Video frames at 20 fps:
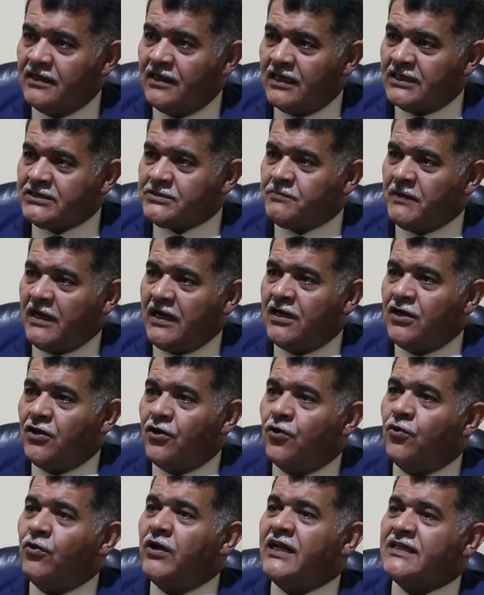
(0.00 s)
أصبح
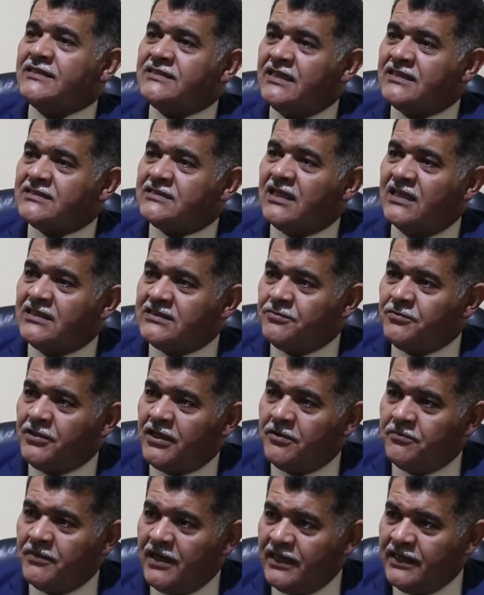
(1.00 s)
هو الذي يستلزم
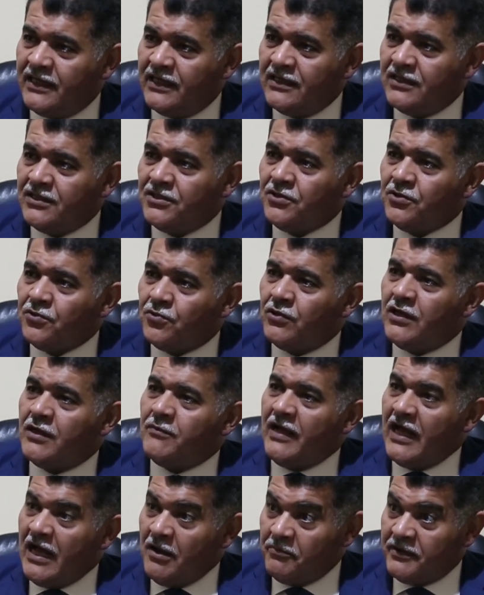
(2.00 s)
الحماية
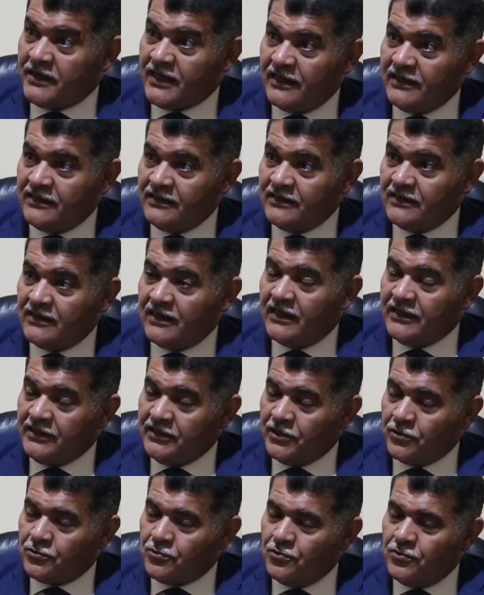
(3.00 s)
كلما أمكن أن
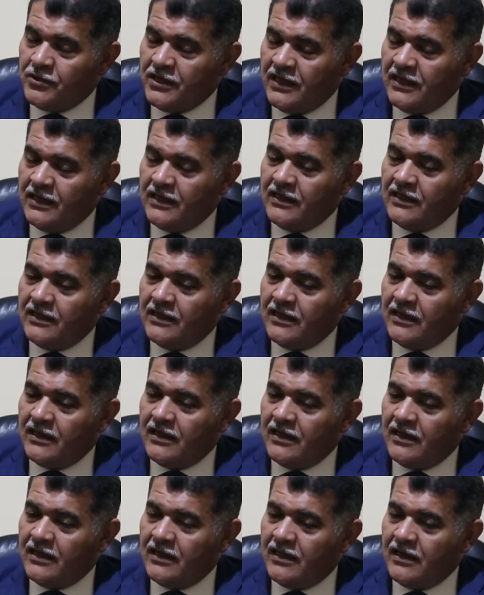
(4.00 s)
يكون
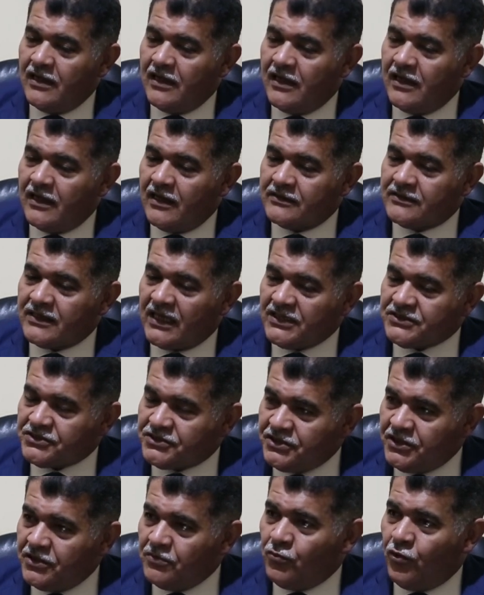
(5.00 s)

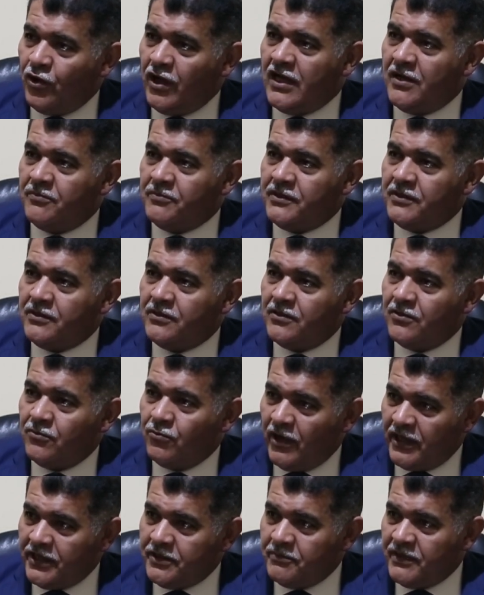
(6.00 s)
تحصين المحامي
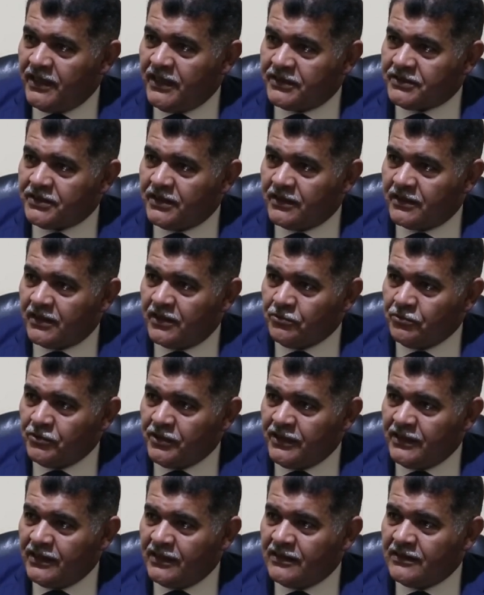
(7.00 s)
وحمايته
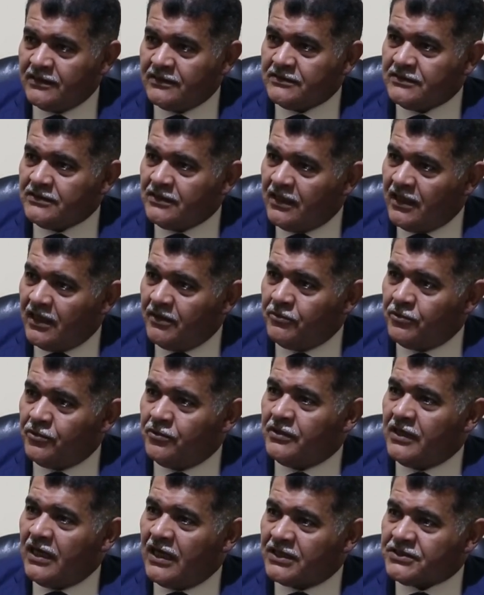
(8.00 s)
القانونية أمر
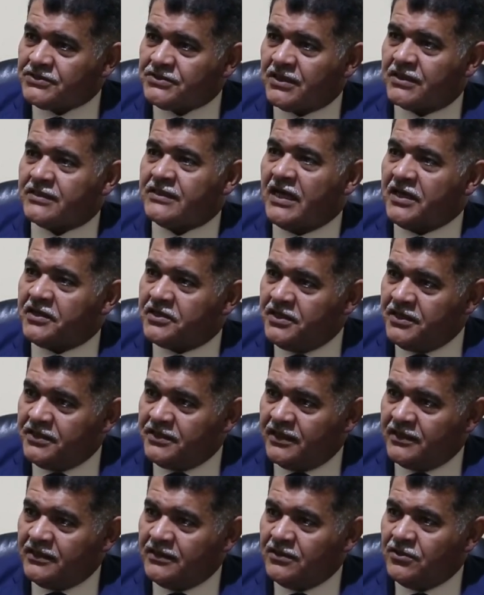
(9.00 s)
أكثر
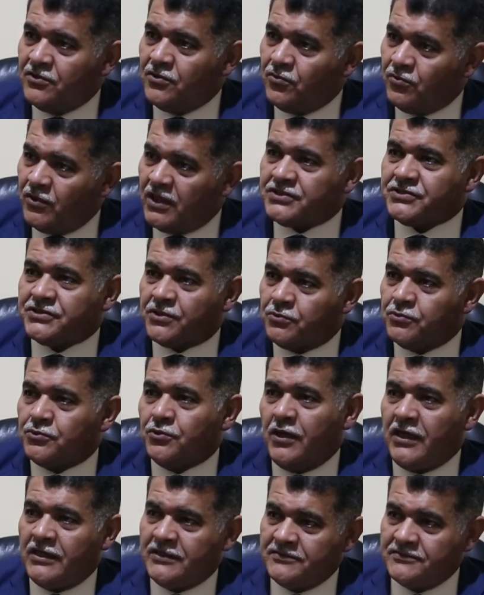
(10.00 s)
تأكيدا وأكثر
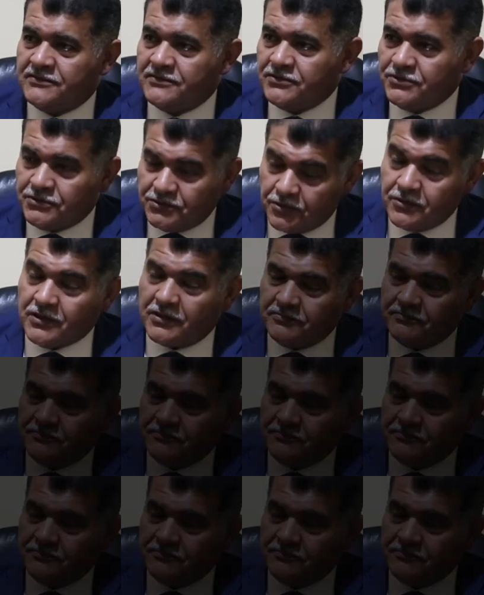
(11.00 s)
وضوحا شكرا